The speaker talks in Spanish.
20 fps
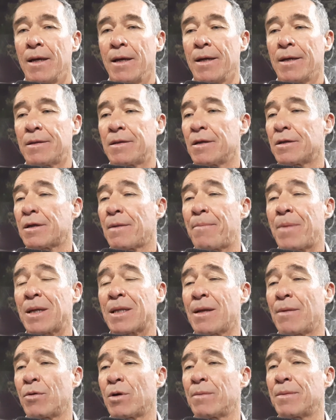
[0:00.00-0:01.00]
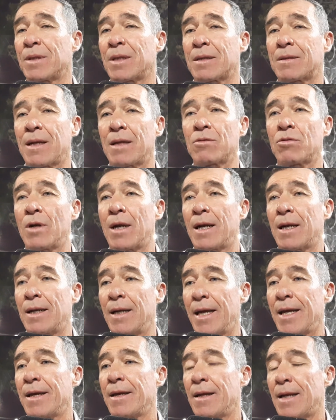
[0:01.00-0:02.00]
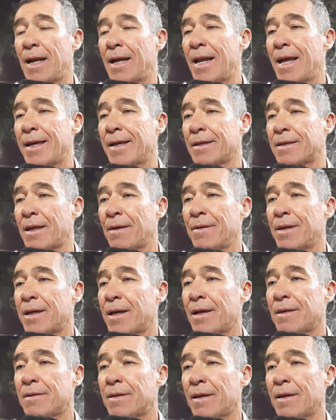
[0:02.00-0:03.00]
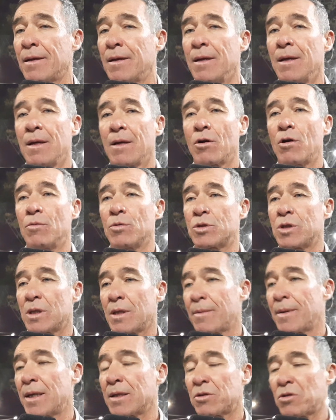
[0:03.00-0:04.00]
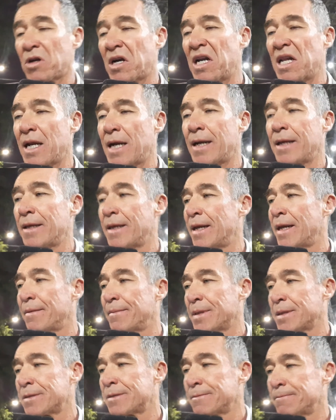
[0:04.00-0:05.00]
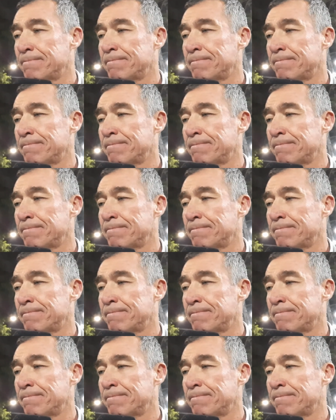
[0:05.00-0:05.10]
te este, respecta, porque mientras tanto la ley, la ley que está vigente como sistema electoral es la ley de lemas.